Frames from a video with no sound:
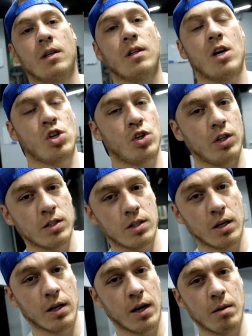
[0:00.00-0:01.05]
на наш
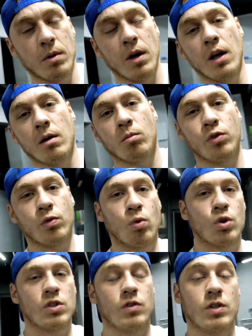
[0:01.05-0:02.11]
инстаграм, будь в
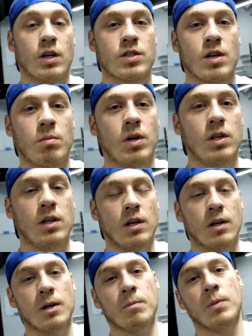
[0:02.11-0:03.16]
курсе всех событий.
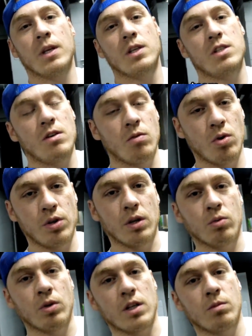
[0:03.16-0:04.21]
Сегодня
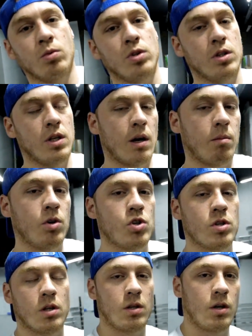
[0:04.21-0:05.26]
у нас будет
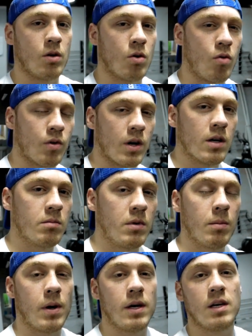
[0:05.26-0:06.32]
необычная тренировка.
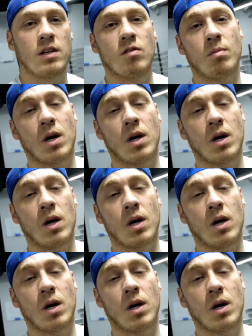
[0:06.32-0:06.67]
Мы поедем в